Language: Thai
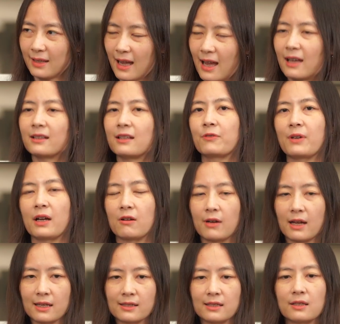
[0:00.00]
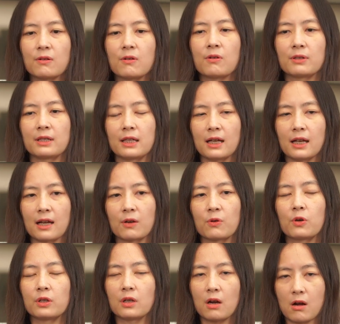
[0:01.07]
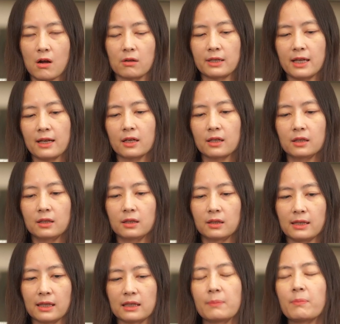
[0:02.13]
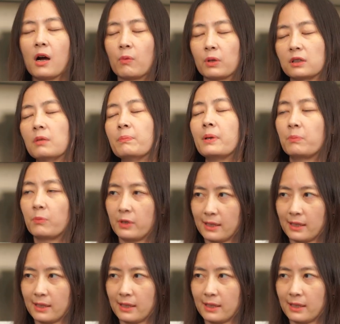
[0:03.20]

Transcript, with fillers: ค่ะในฝั่งของ ICO เนี่ยนะคะ คนออกเนี่ยก็คืออย่างที่บอกว่าต้องเป็นบ